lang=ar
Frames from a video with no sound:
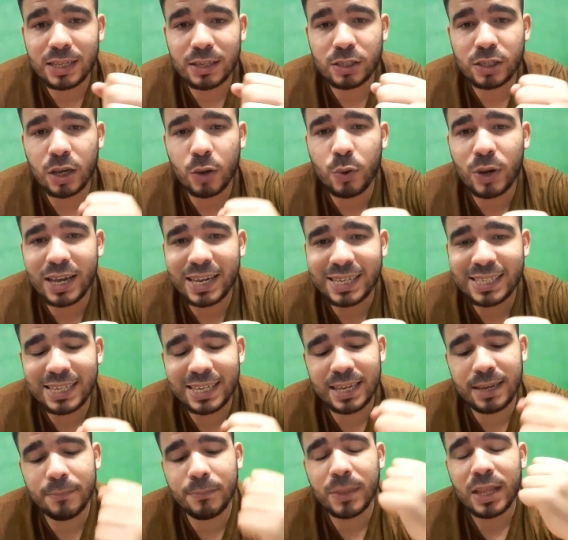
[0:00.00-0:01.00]

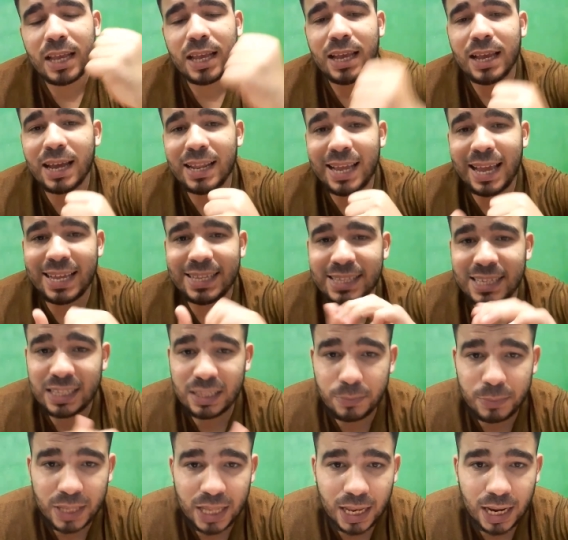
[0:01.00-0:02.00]
شواهدهم
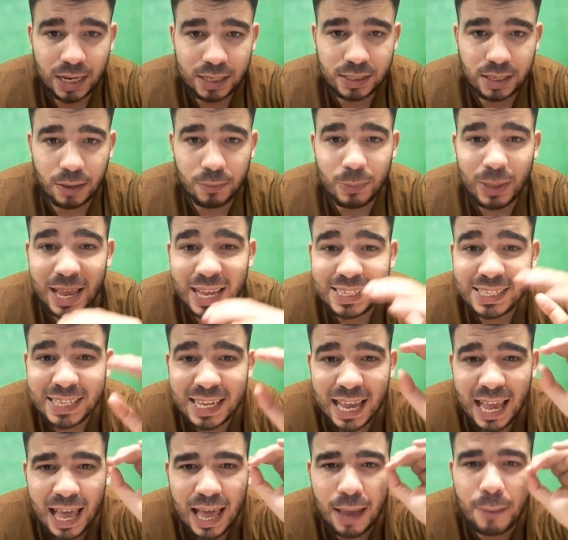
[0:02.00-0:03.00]
العديد من الاختام
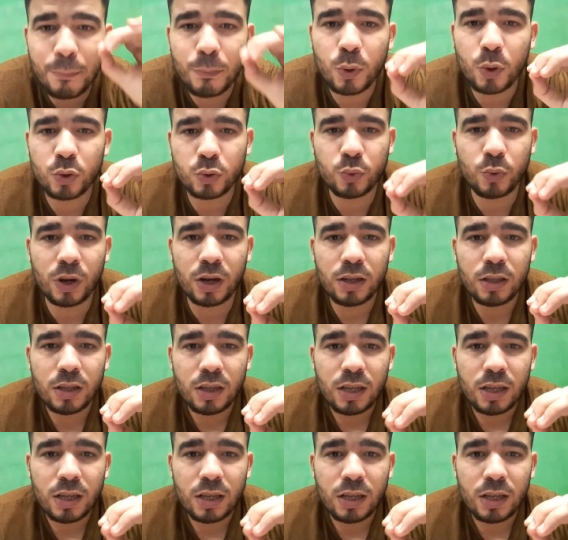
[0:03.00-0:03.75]
هذه اهم خطوه